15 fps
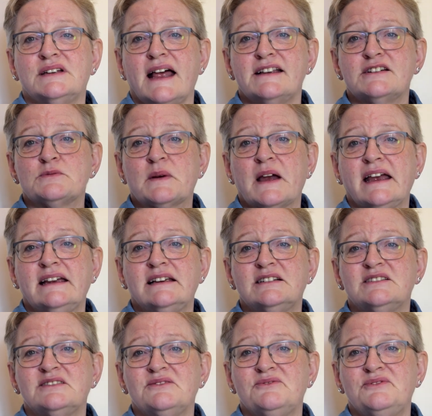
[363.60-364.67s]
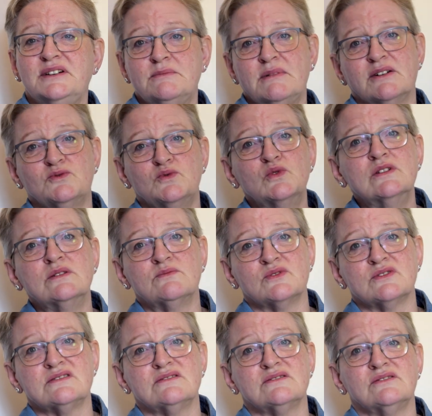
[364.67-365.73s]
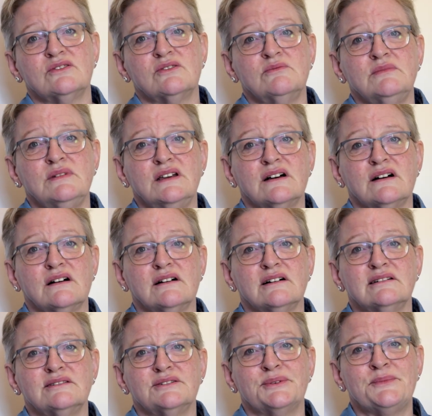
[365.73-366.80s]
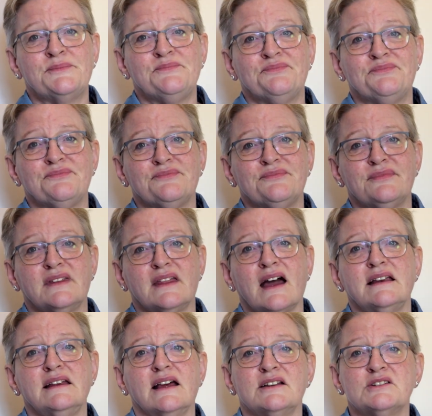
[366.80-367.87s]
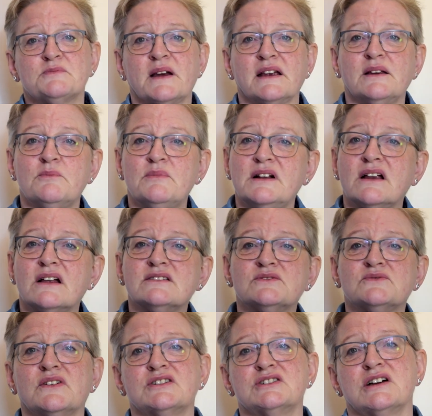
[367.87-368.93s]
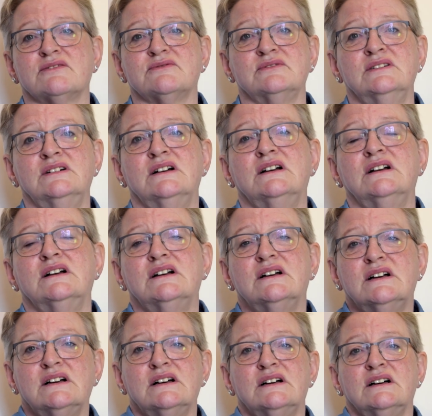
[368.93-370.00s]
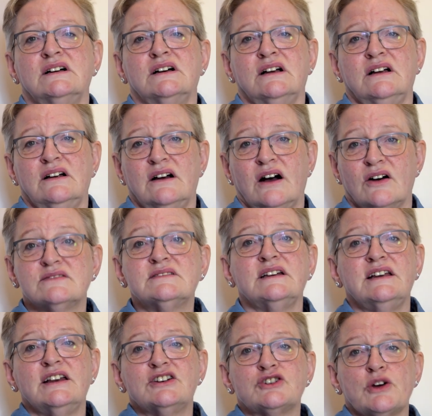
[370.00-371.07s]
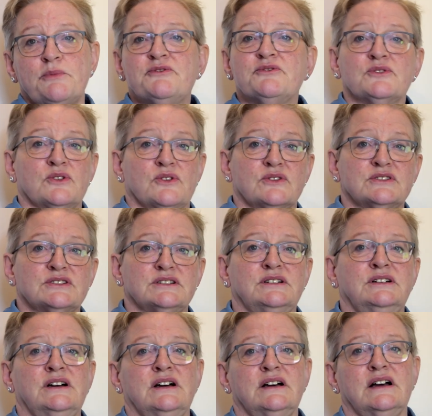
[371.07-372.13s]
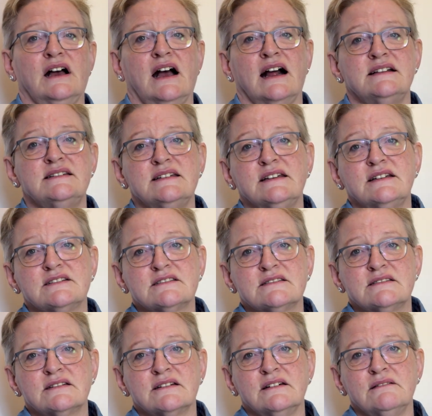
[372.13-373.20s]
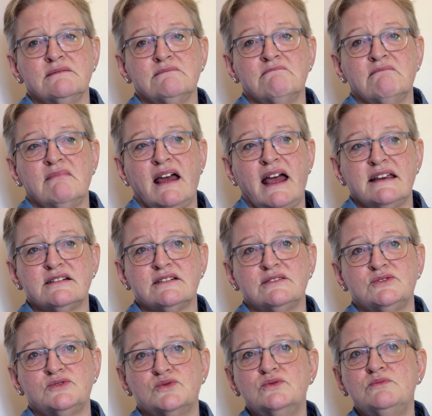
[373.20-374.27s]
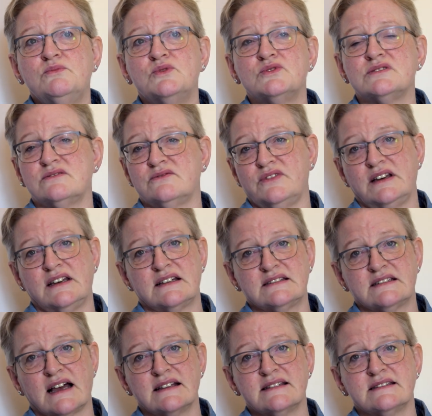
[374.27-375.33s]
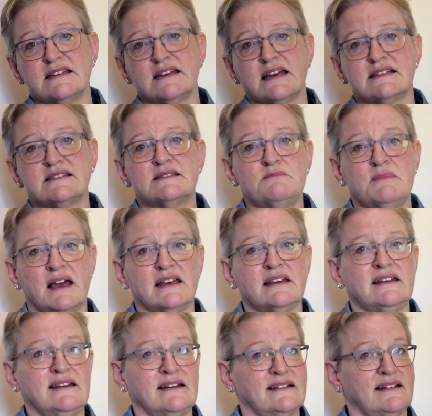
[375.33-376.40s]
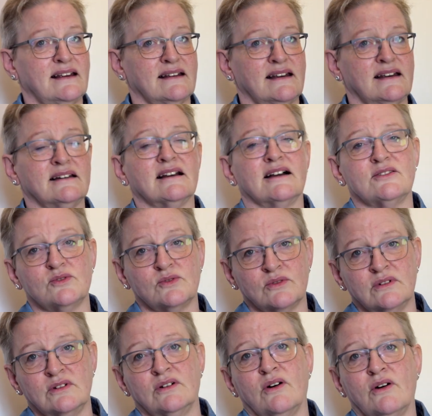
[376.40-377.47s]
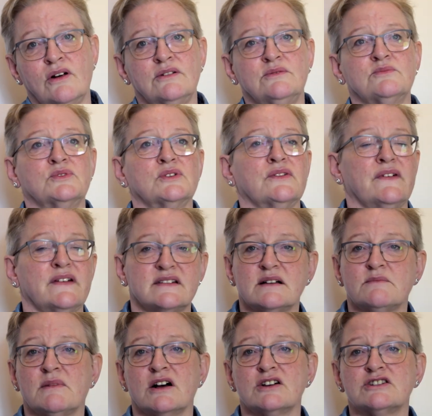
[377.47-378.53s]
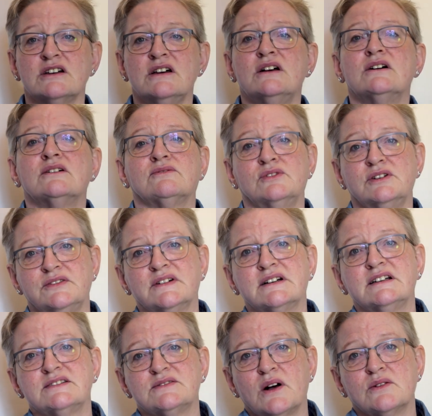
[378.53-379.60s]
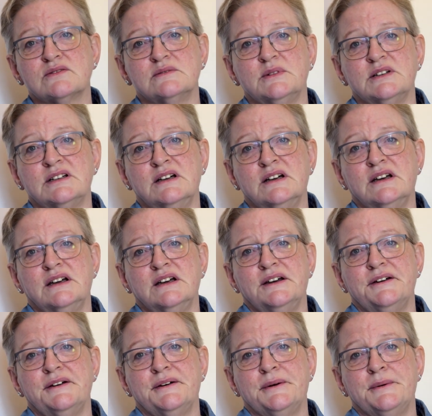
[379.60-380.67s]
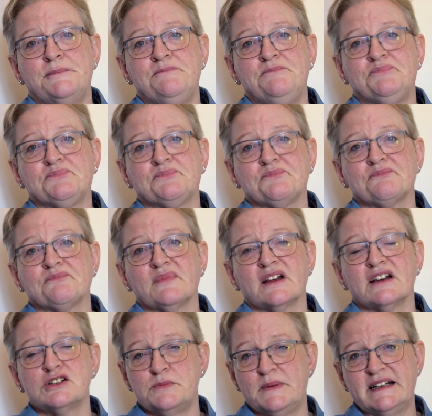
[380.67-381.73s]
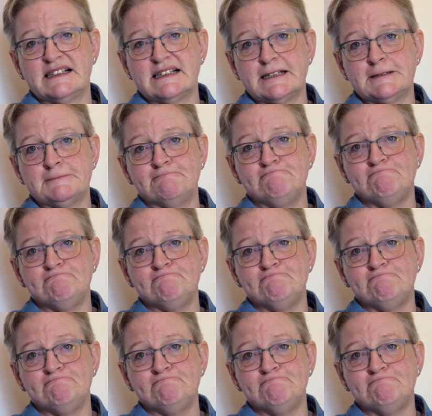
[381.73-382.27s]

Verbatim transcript: entsprechend viel mehr googeln musste, um mir ähm, da die entsprechenden Bilder zu verschaffen, aus denen ich schöpfen konnte, als ich es hätte tun müssen, wenn das Ganze jetzt mehr hier in der Gegend, also Oldenburg, Wesermarsch, wo ich wirklich zu Hause bin, ähm, gespielt hätte.